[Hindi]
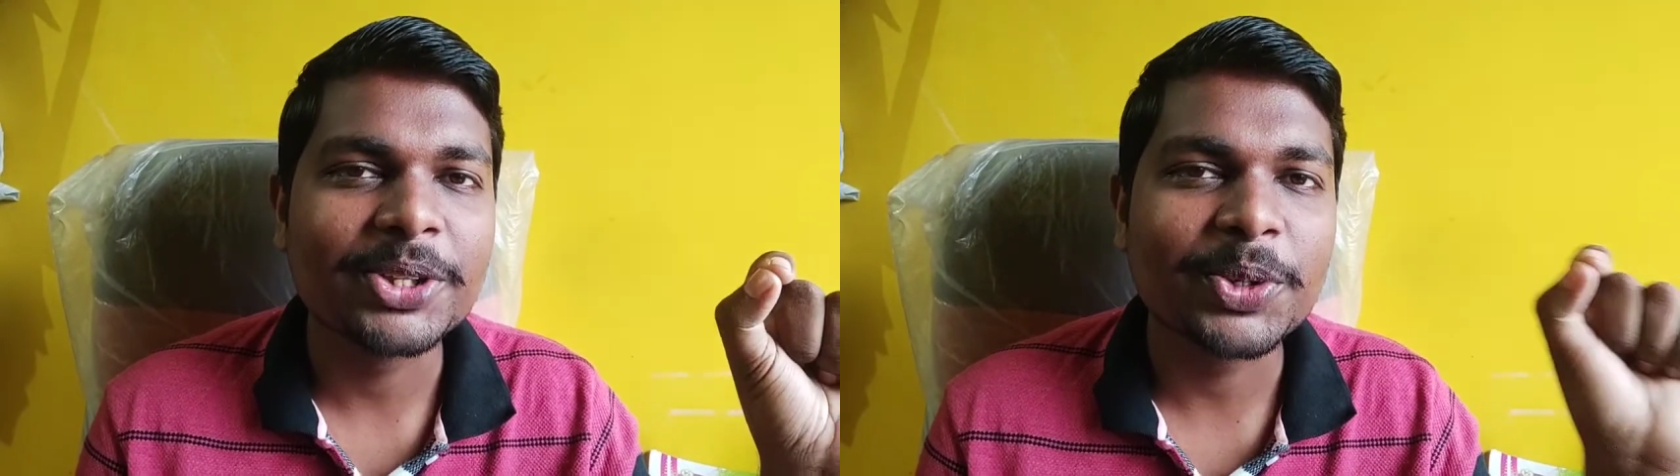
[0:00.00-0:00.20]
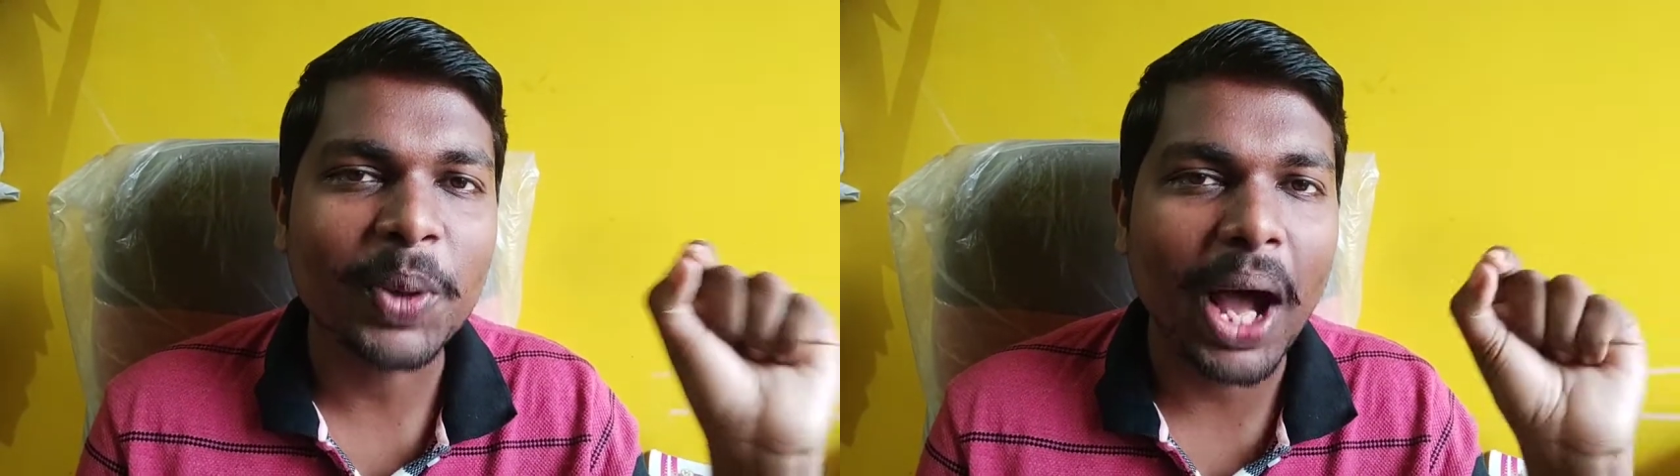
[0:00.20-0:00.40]

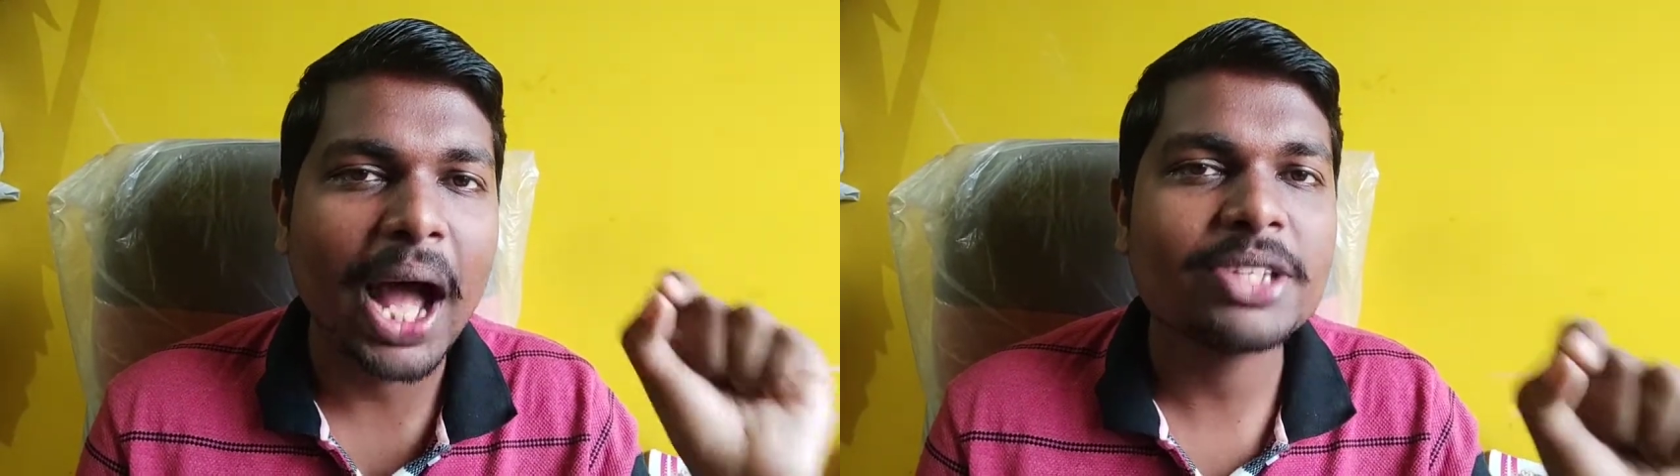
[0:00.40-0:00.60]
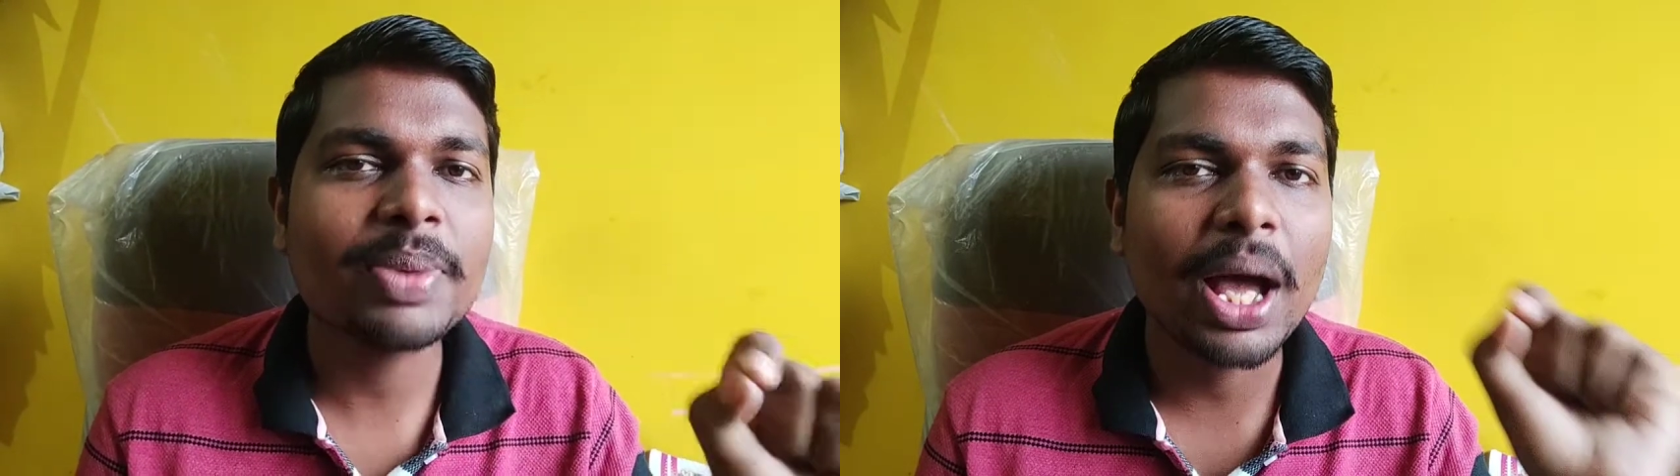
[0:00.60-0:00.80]
तो
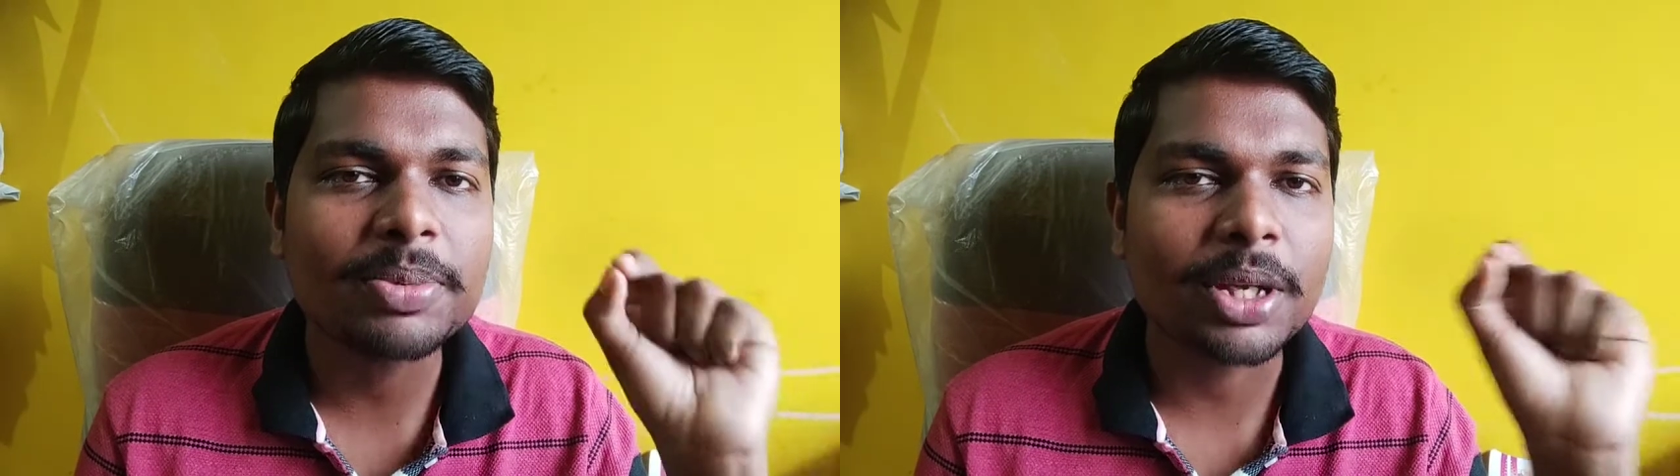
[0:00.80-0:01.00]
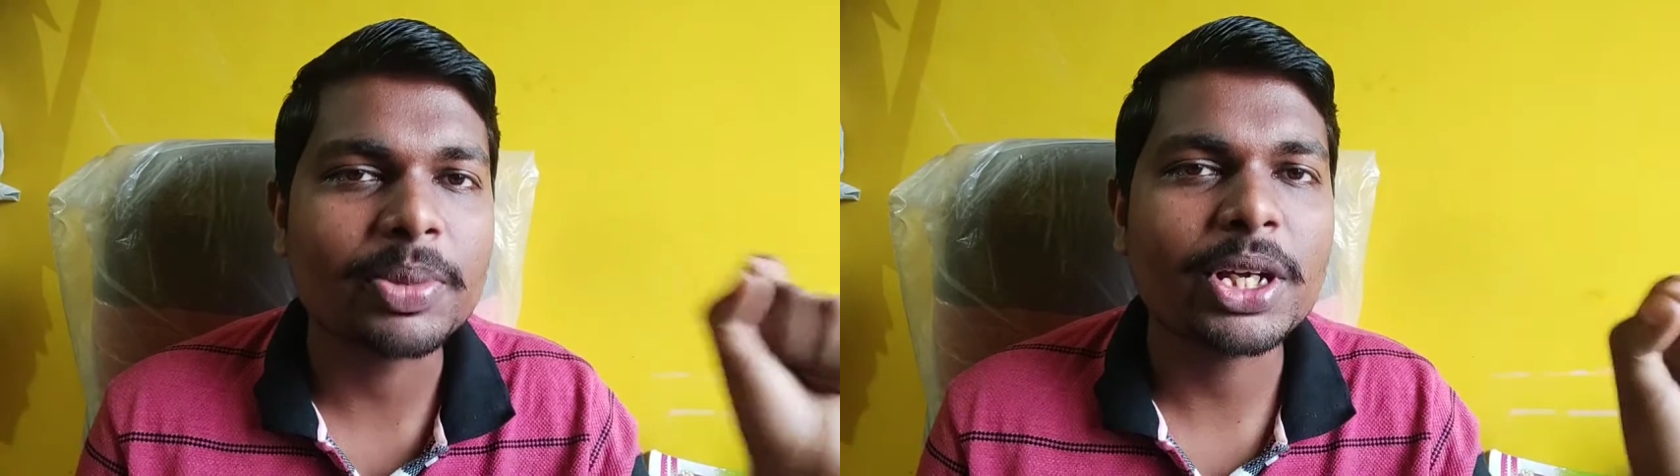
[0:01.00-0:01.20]
आज मैं आप
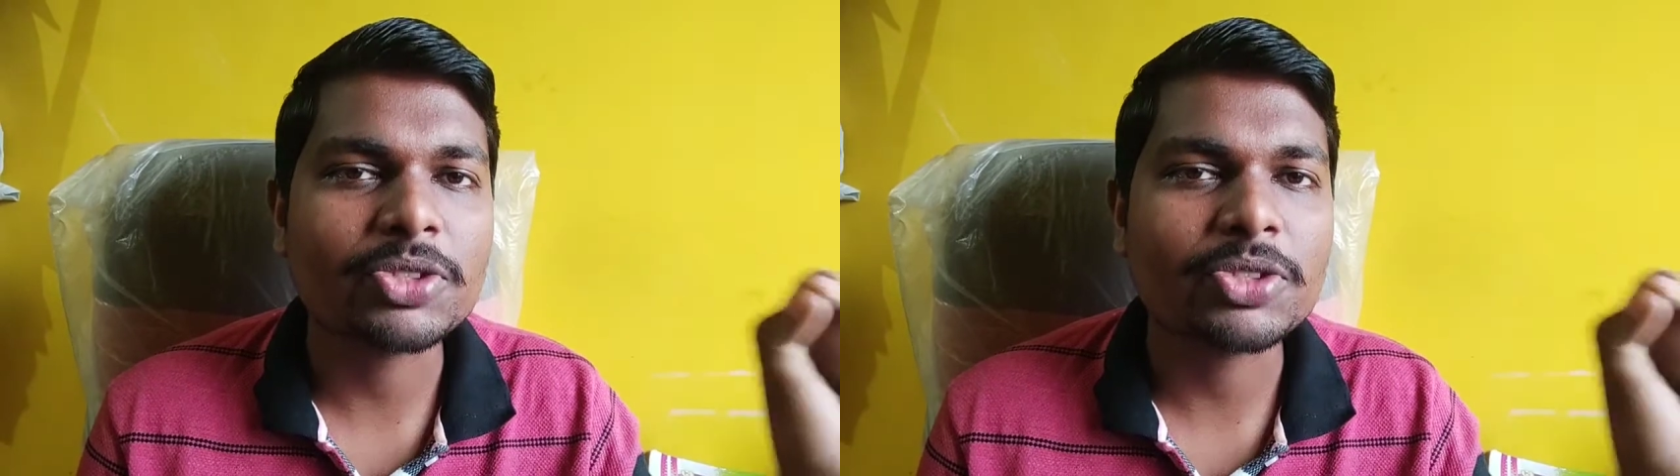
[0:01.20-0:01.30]
सभी का